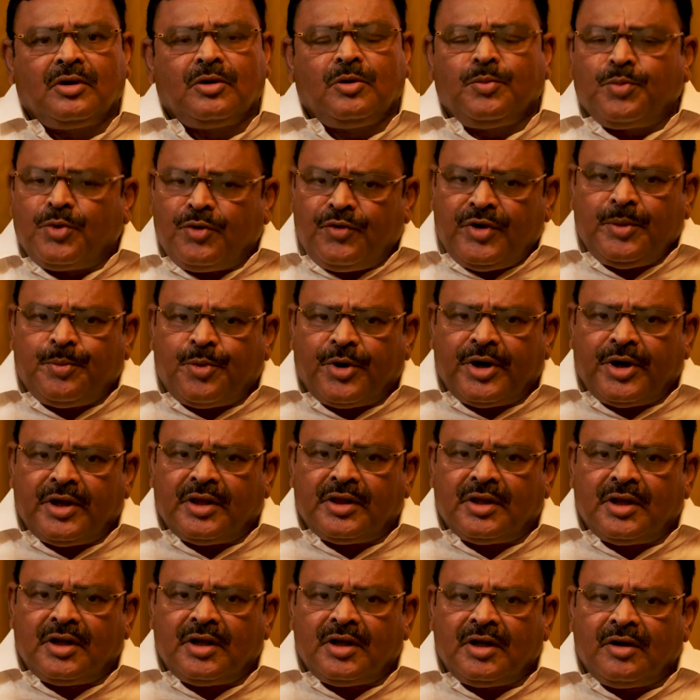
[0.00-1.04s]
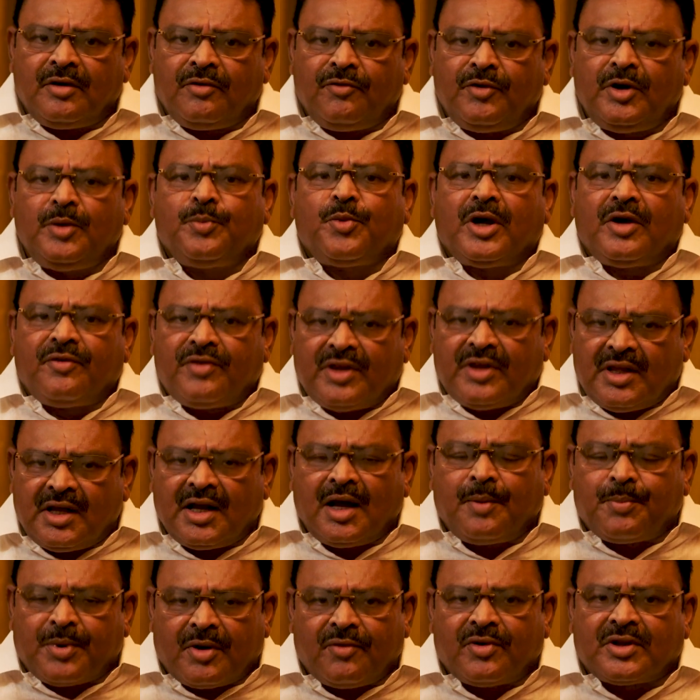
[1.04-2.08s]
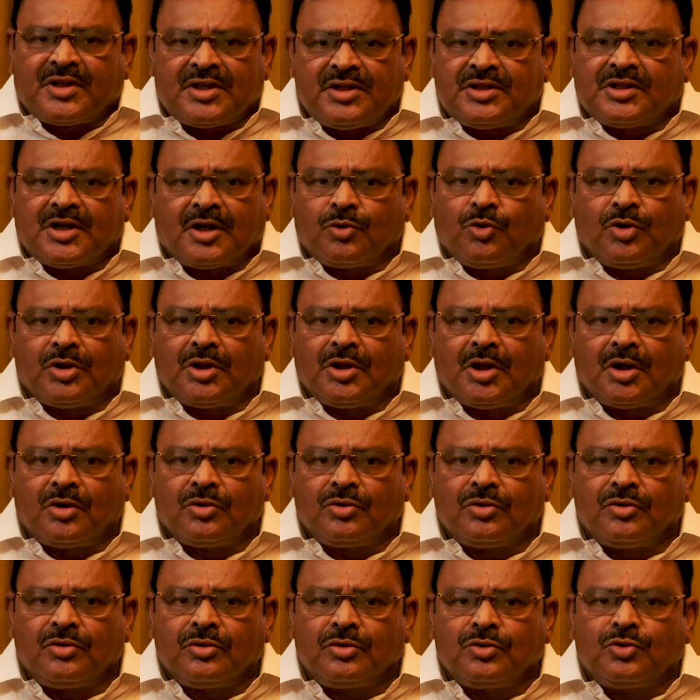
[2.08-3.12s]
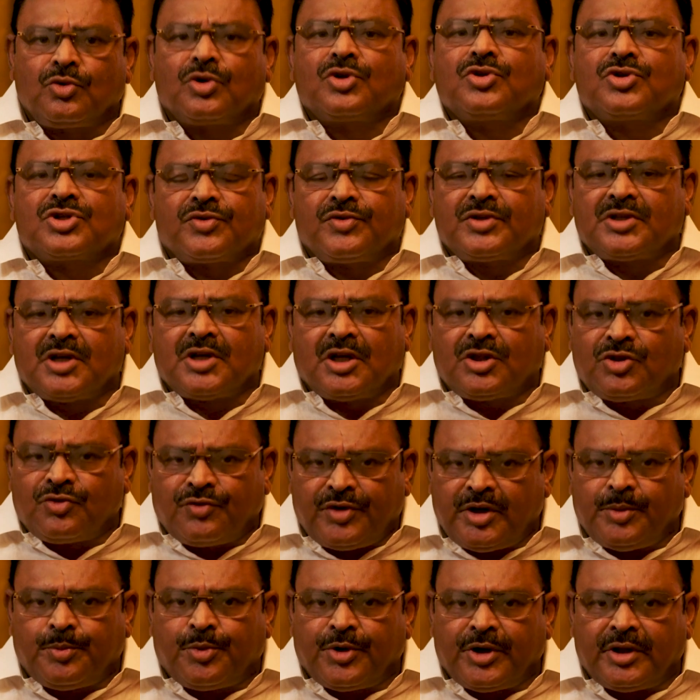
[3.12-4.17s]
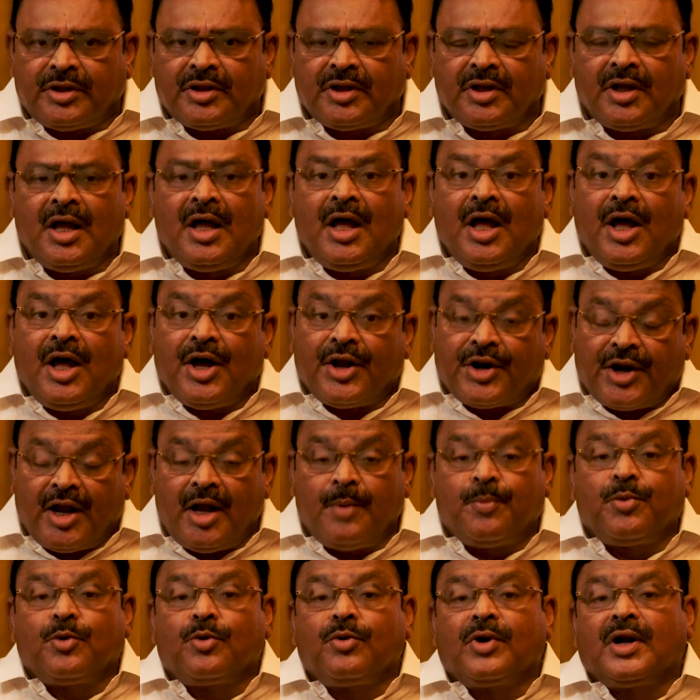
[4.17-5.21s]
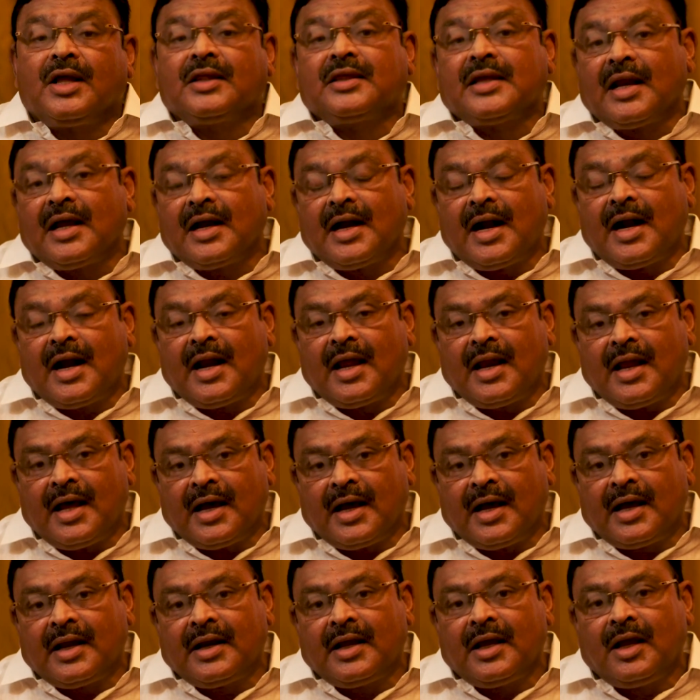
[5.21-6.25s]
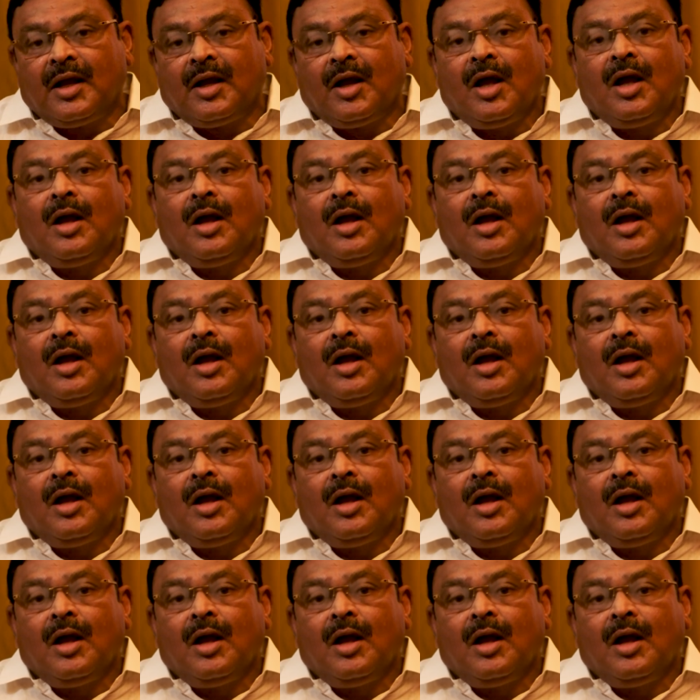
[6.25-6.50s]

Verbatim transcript: ఇప్పుడు విడిపోయింది విడిపోయే విధంగా ప్రవర్తించారు కొందరు దురదృష్టవశాత్తు విడిపోయింది రేపు కూడా తెలంగాణ లాగానే